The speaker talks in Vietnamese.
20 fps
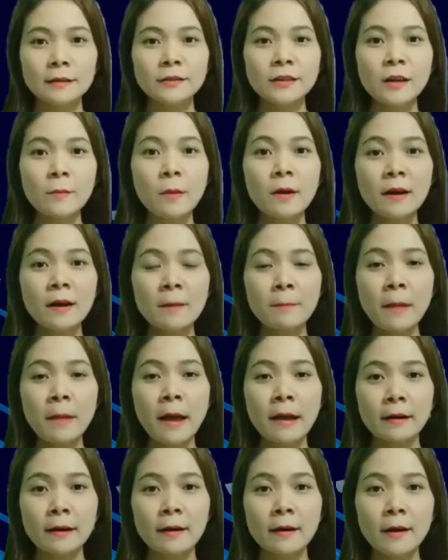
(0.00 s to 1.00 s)
Chào mừng các bạn
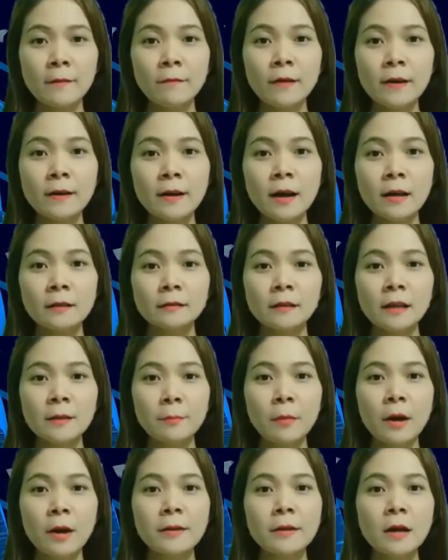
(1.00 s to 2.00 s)
đã quay trở lại với
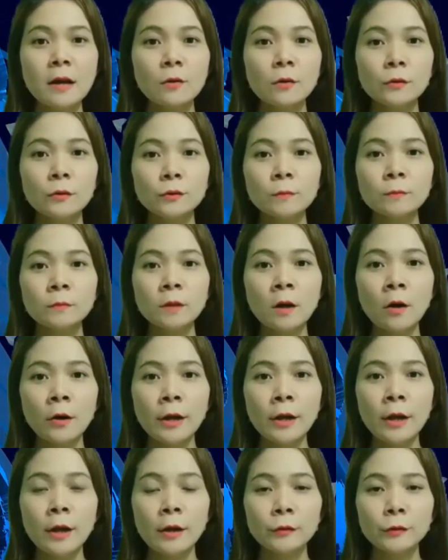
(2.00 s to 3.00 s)
kênh của chúng tôi.
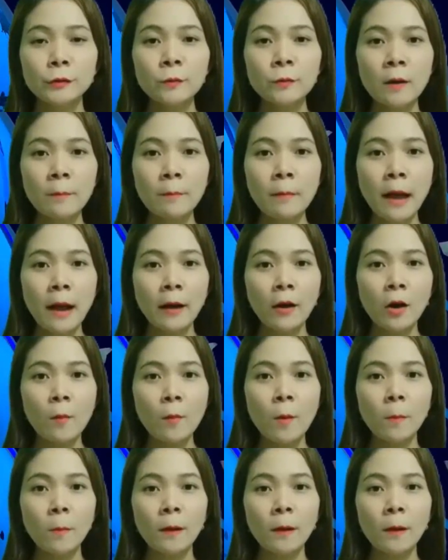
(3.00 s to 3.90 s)
Chúc các bạn có một